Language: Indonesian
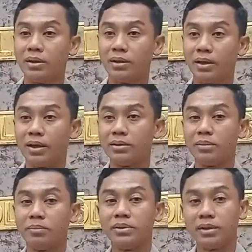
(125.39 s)
dari
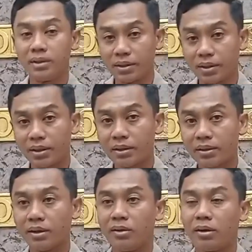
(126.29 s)
hasil penyelidikan yang
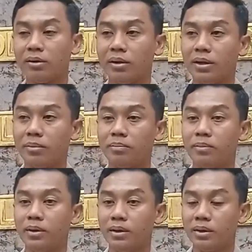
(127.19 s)
dilakukan oleh